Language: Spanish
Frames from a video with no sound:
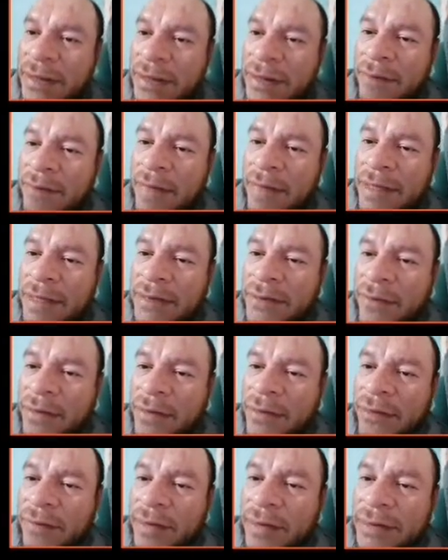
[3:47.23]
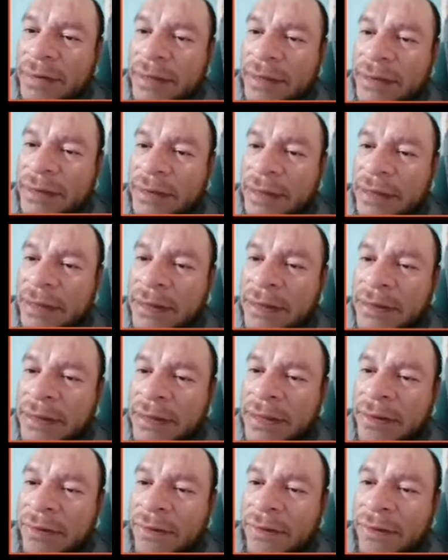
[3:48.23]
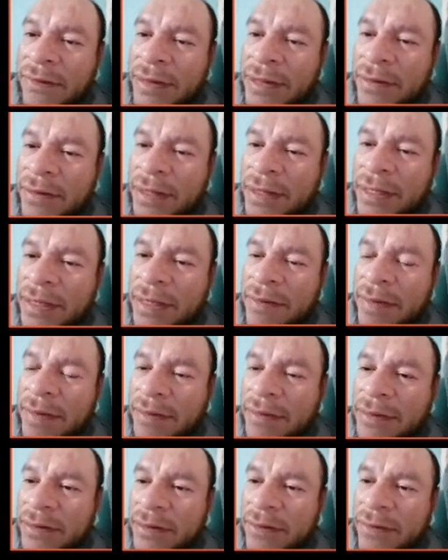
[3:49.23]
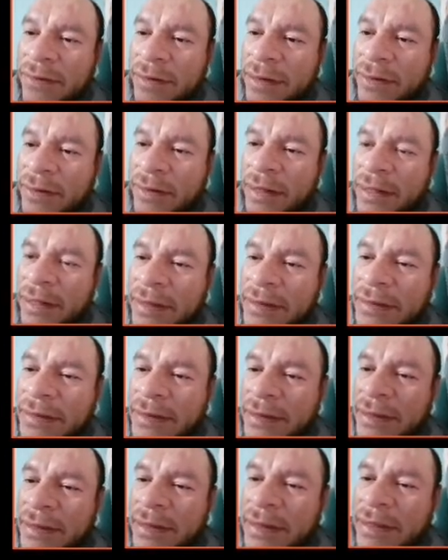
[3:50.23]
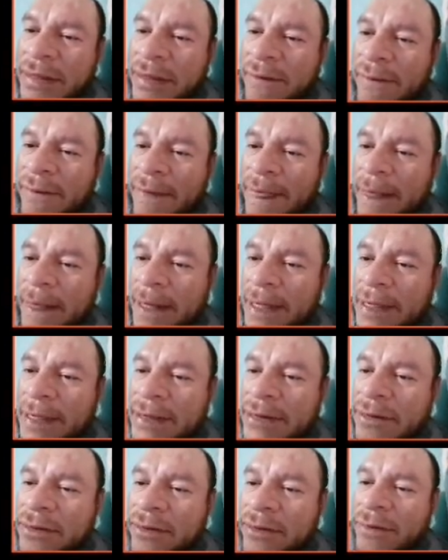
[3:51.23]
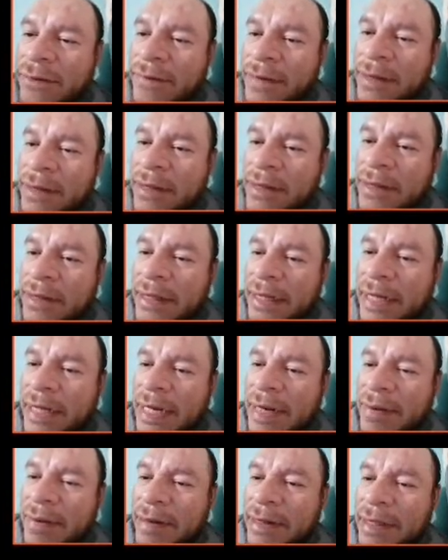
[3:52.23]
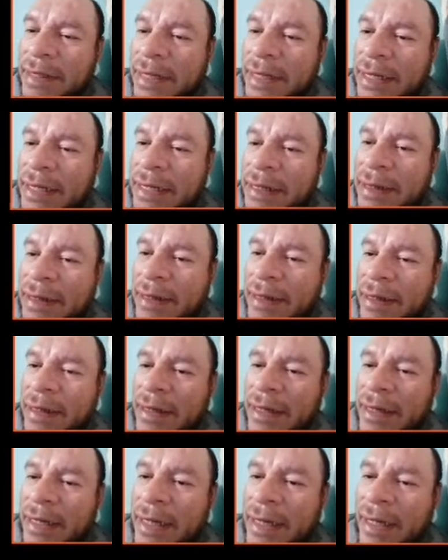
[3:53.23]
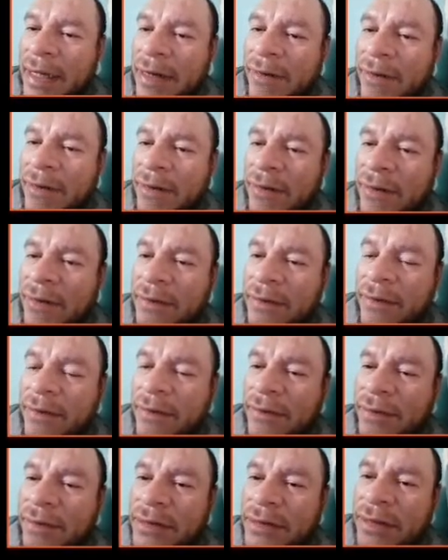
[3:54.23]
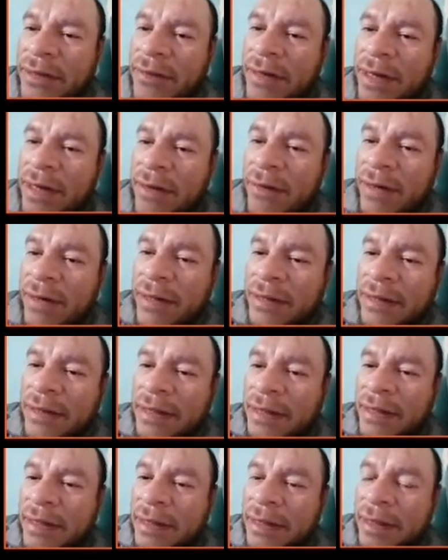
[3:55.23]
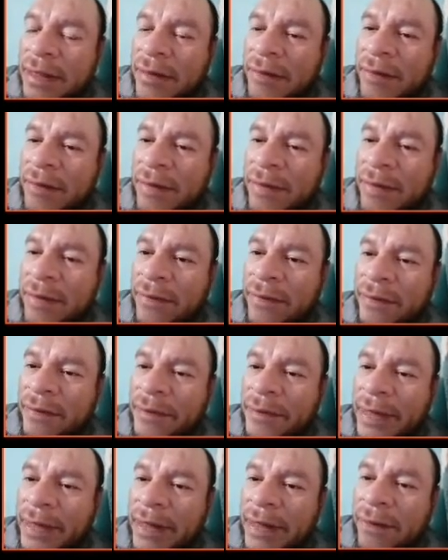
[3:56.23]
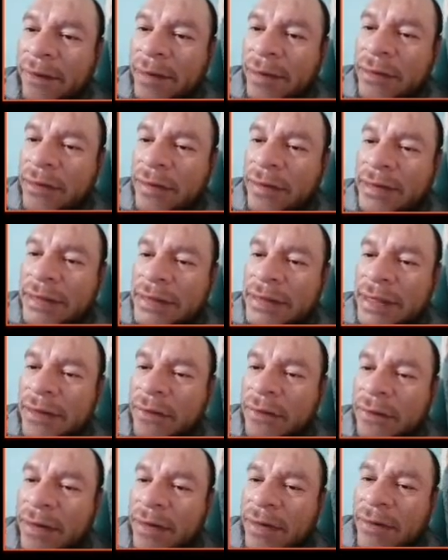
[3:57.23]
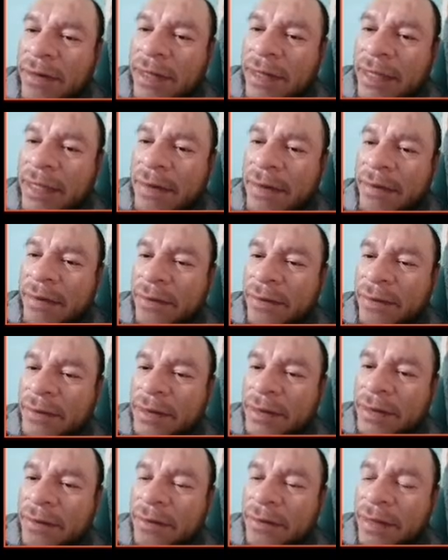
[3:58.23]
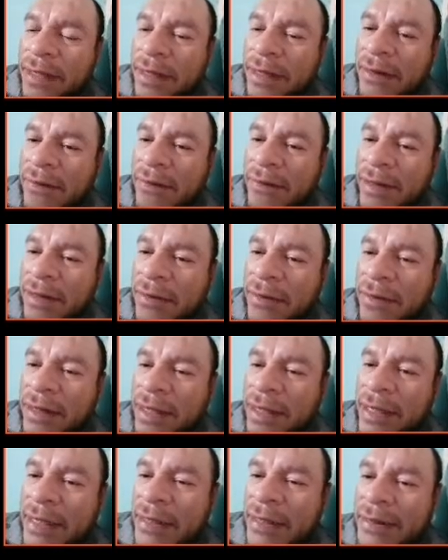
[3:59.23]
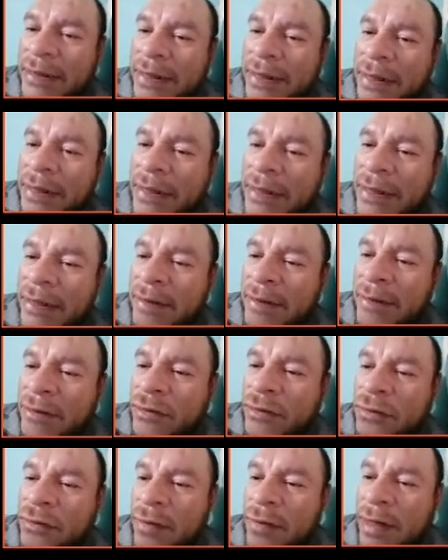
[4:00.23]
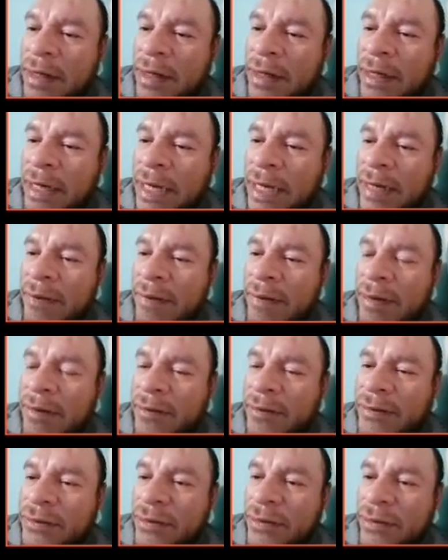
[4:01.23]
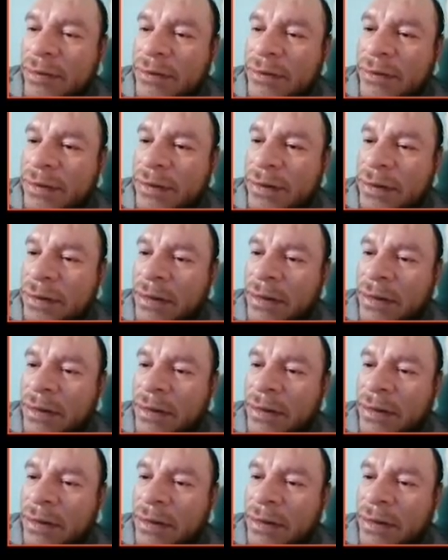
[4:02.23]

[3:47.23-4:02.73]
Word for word: más 4 veces seno cuadrado de x más coseno cuadrado de x. Listo. Claramente aquí el Coseno a la cuarta, eh, bueno, el 4 veces seno cuadrado de x por coseno de, cuadrado de x suma al menos 2